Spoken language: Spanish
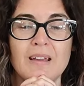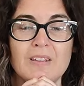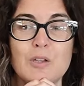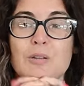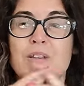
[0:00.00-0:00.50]

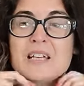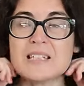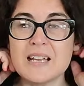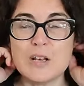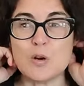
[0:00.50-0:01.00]

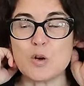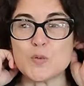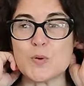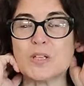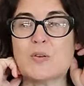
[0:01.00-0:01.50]
Entonces,
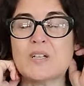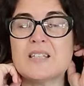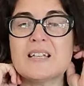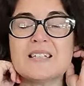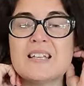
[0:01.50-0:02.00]
los
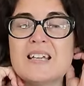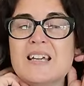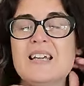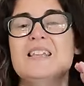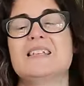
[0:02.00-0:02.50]
protagonistas
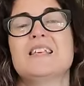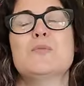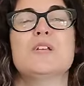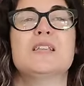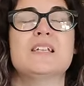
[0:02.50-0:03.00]
de, esta
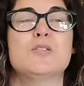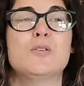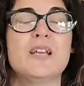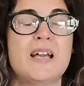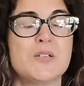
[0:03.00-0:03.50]
bonita
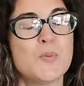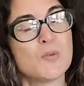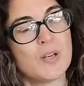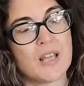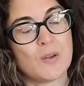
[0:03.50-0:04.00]
historia es,
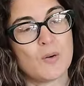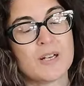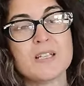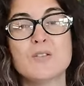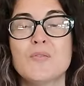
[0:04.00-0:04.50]
por un lado,
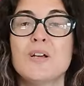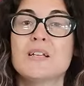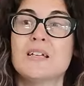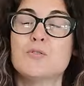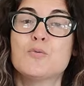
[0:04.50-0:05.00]

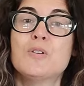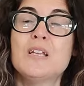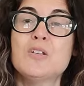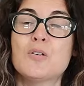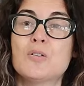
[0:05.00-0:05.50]
Christopher, que es un
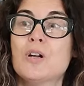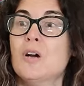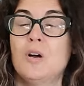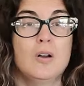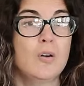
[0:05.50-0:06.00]
niño,
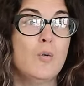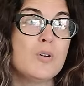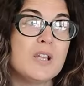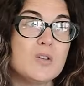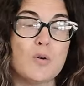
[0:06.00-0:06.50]

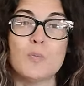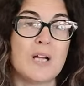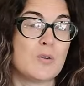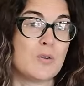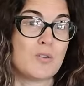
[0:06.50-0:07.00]
un niño
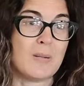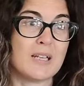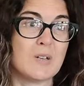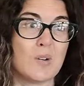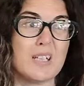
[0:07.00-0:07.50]
humano
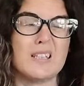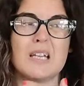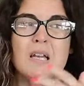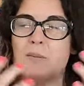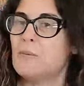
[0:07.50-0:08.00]
normal y
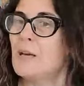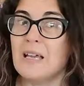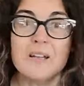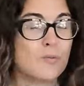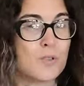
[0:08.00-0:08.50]
corriente que
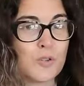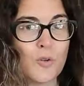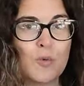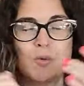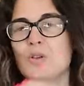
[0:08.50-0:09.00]
vive en
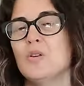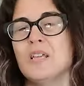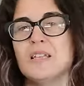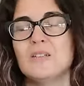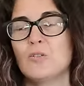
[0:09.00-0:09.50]
nuestro mundo
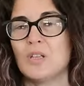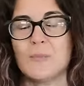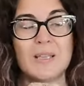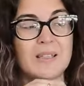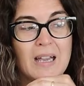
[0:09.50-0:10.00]
y es
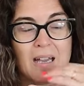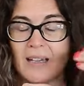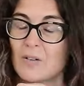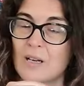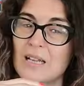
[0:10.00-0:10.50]
totalmente
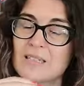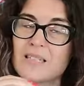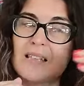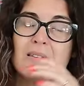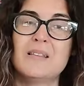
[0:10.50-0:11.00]
ajeno a la
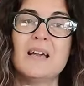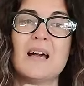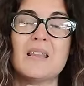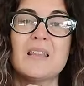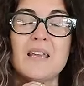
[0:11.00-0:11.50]

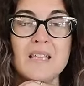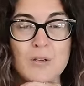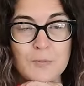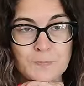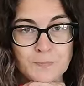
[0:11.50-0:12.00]
existencia de ello,